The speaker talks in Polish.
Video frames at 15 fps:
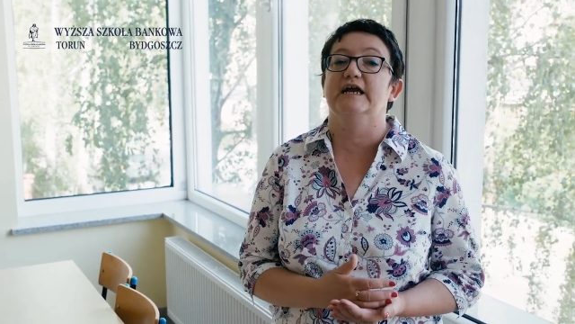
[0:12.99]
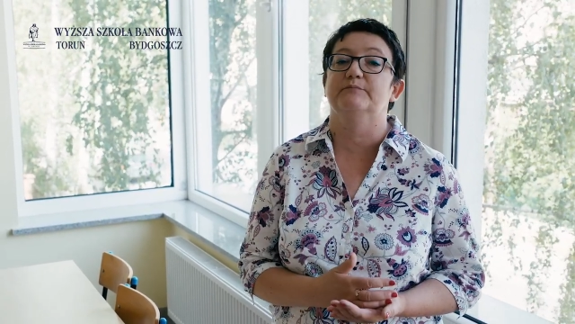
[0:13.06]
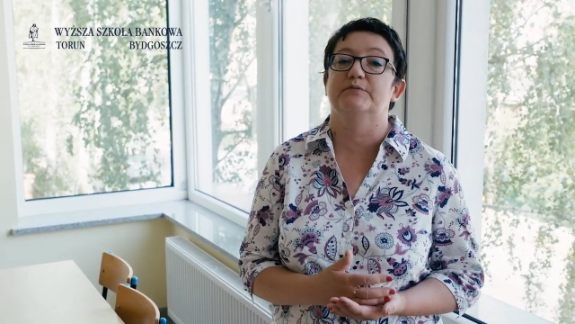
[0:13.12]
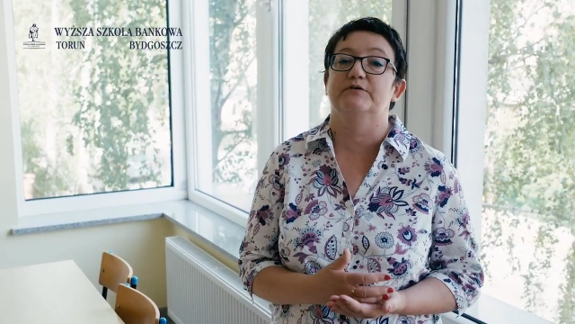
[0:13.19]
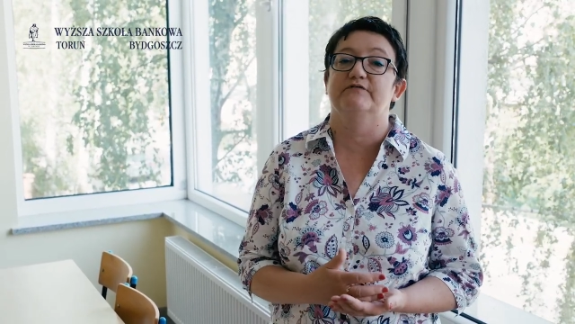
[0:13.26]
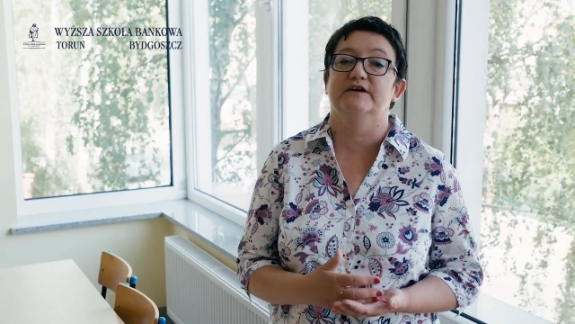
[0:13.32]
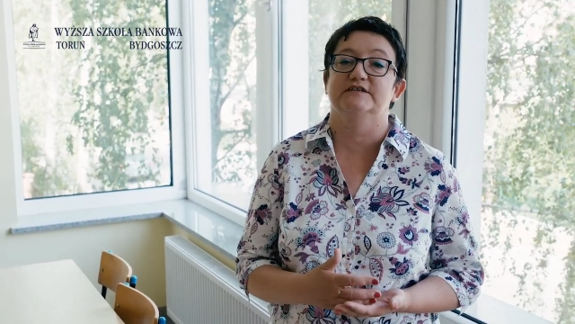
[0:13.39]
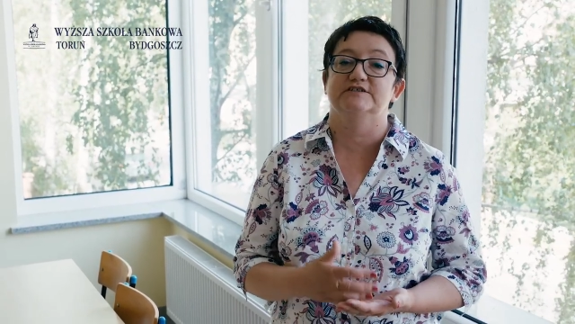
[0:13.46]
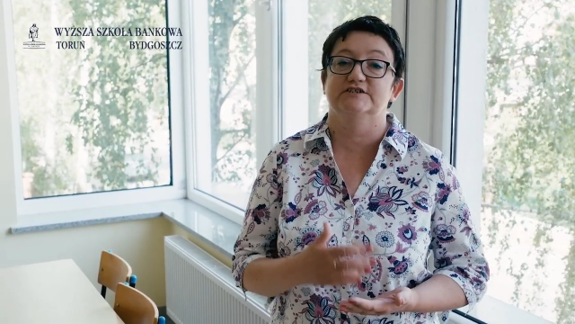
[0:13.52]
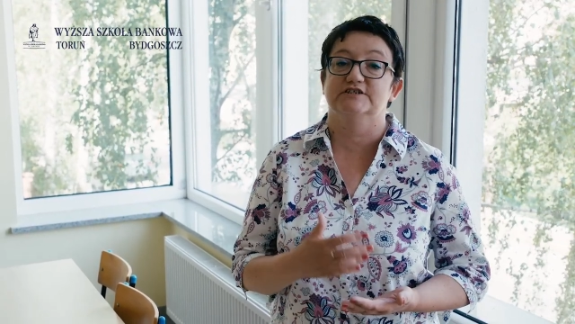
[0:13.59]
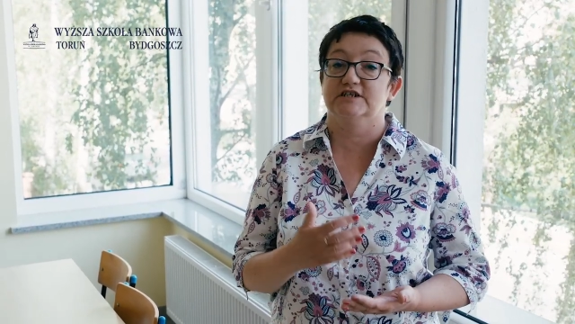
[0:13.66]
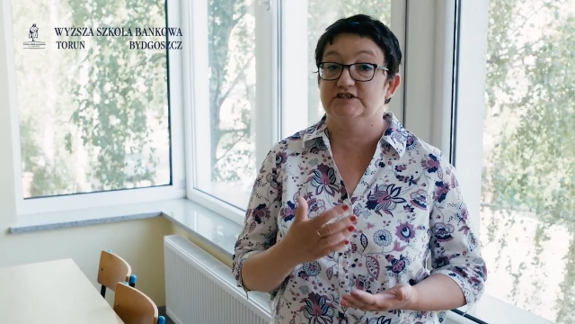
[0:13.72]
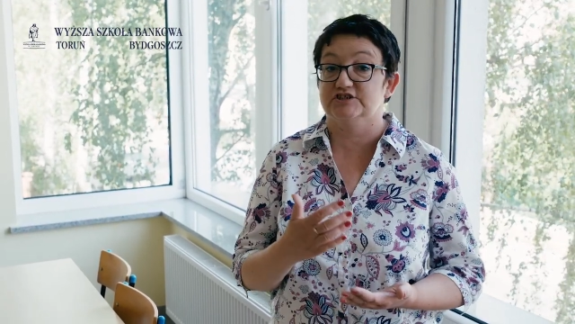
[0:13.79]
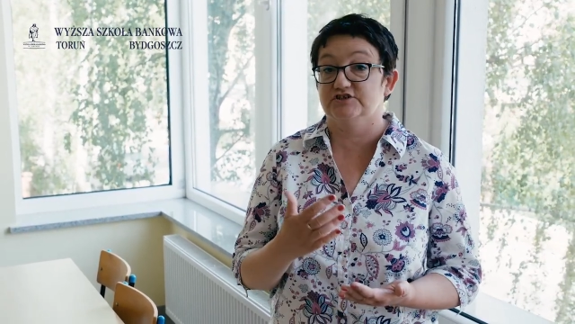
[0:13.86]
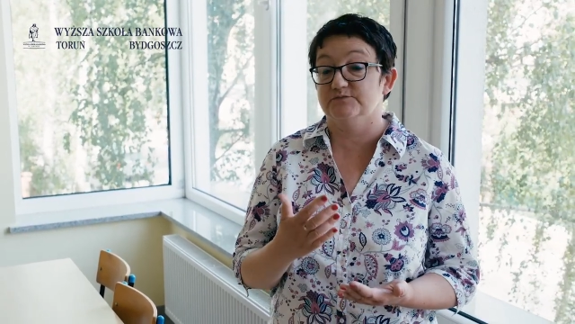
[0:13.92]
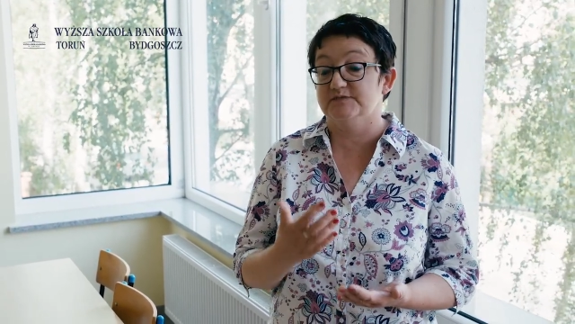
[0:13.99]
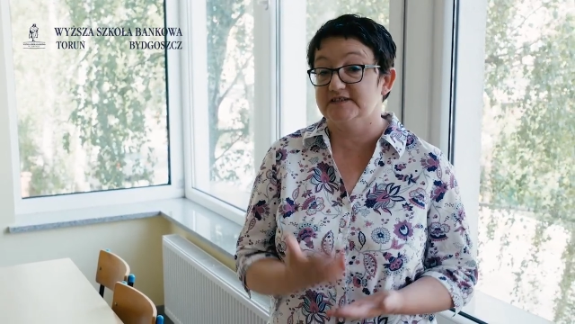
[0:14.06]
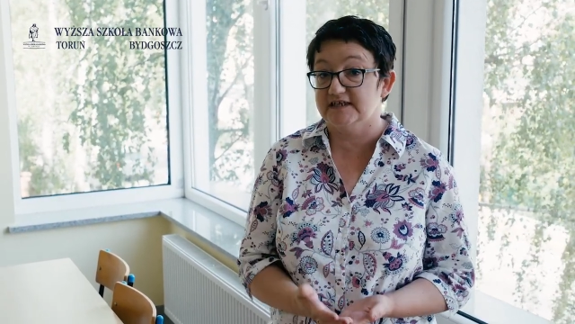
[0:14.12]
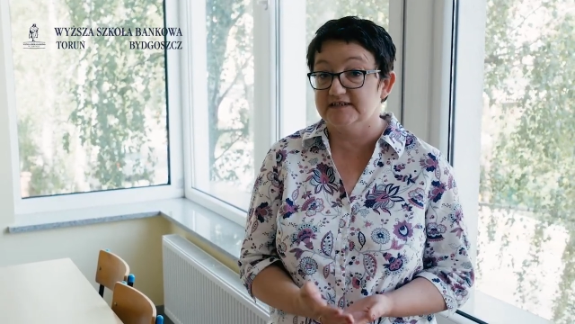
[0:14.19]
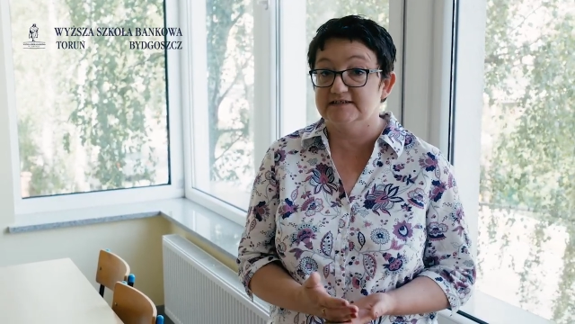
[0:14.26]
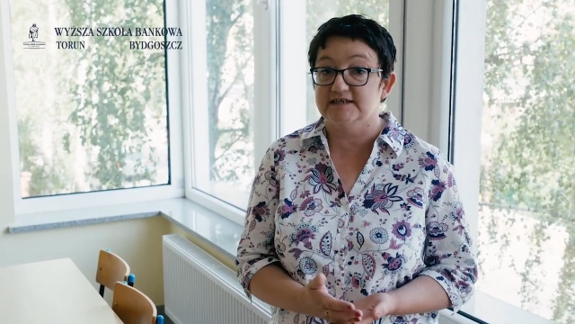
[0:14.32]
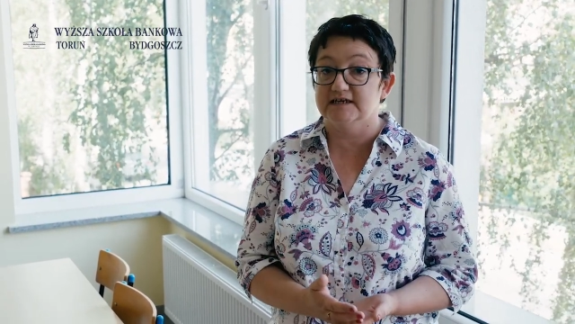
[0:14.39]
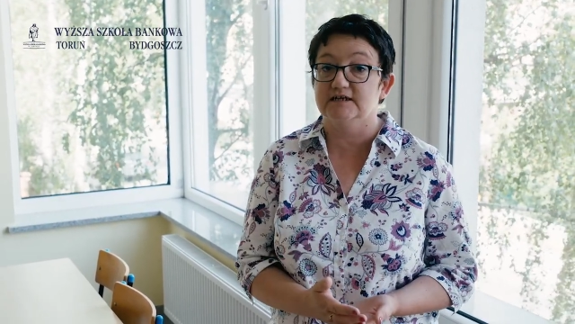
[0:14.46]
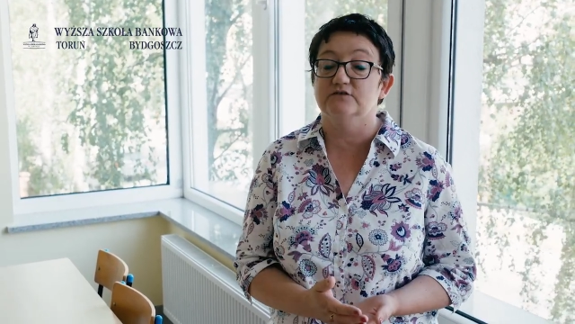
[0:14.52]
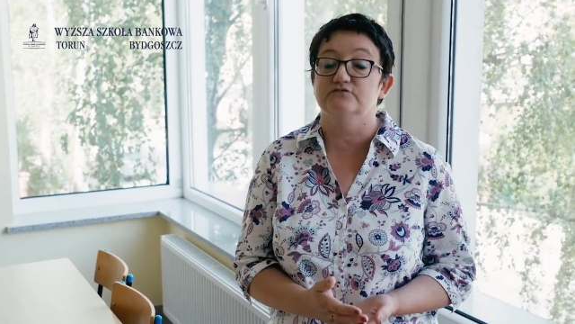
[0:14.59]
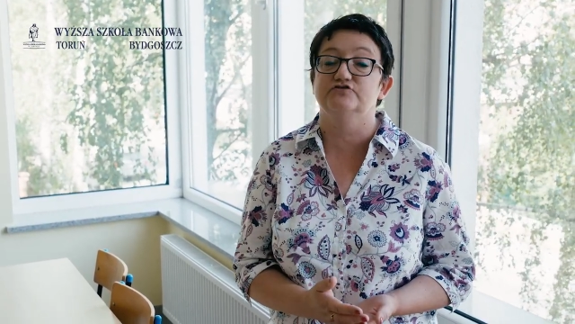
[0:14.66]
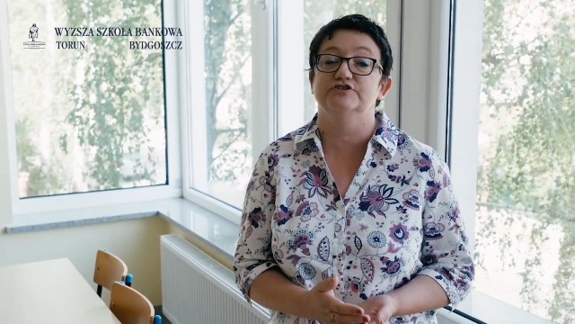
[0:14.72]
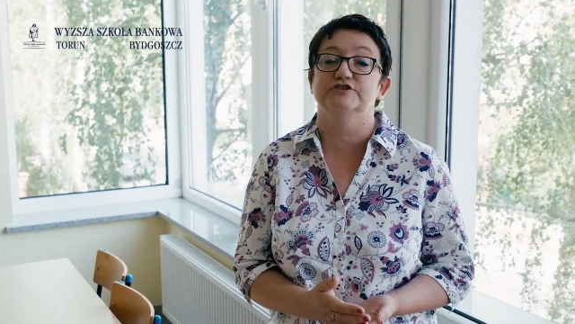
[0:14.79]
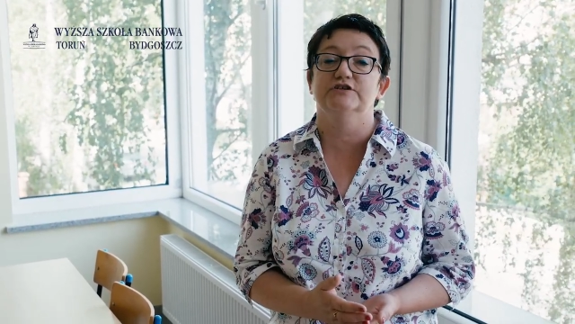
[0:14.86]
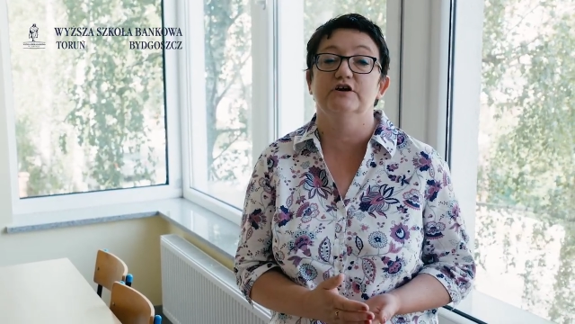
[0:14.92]
jak prowadzić każdą sesję
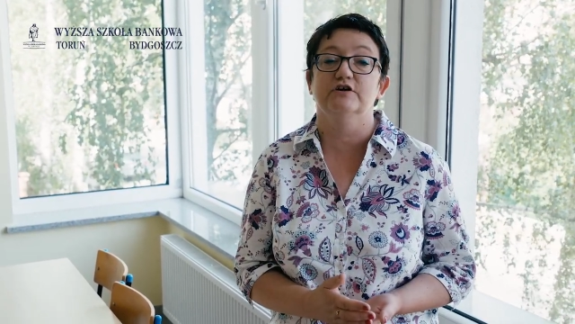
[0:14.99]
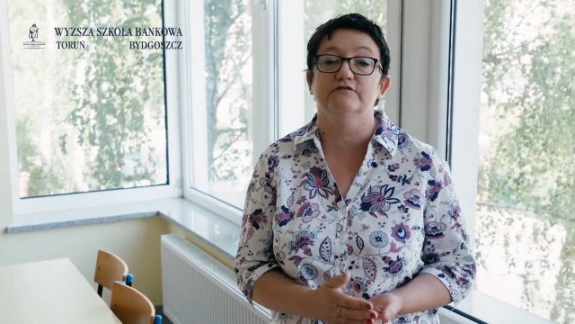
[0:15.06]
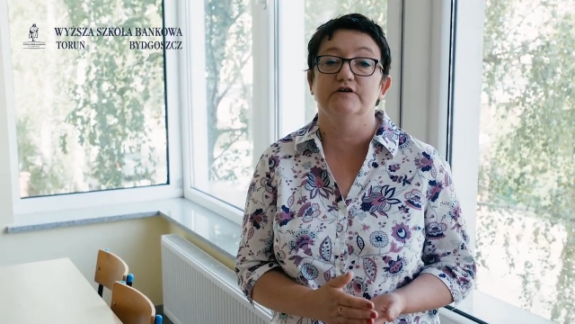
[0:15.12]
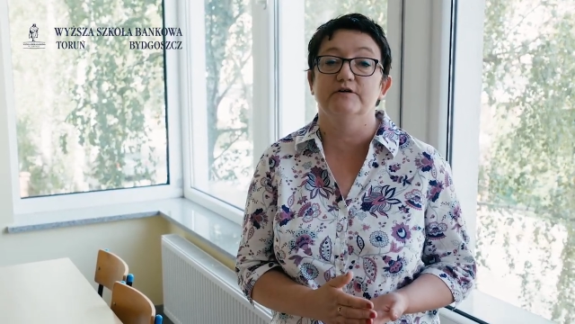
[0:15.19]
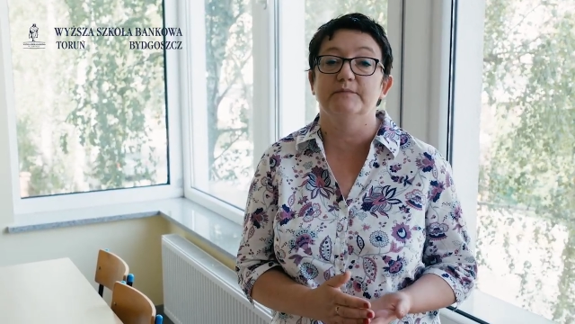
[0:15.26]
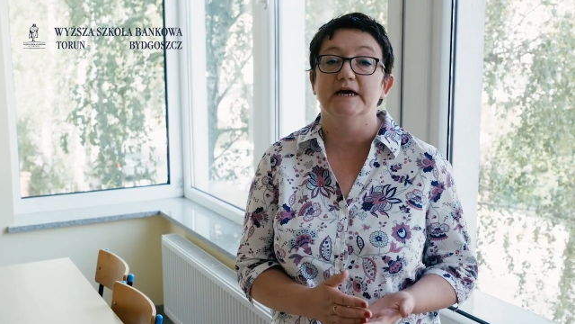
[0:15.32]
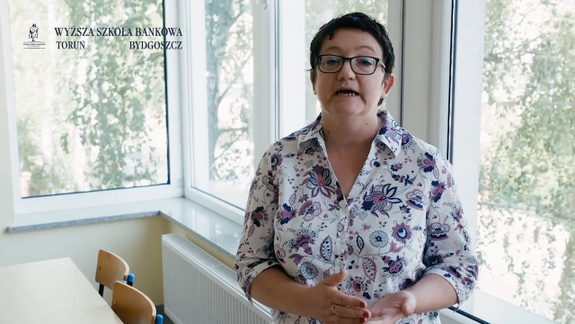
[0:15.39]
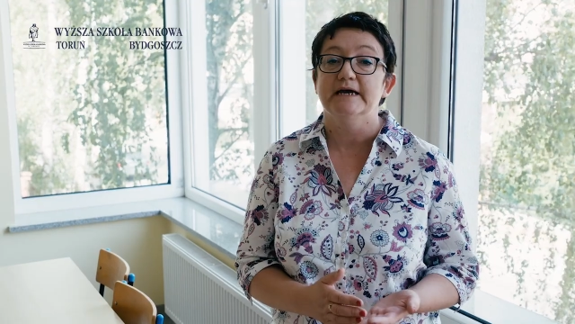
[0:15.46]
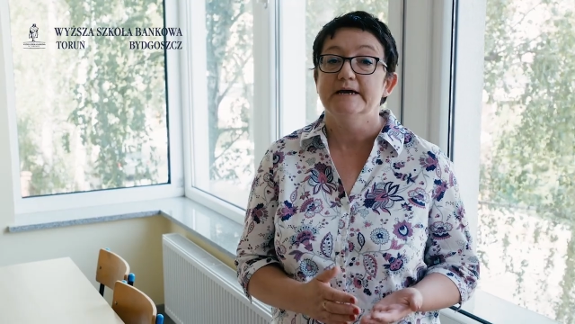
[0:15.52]
coachingową,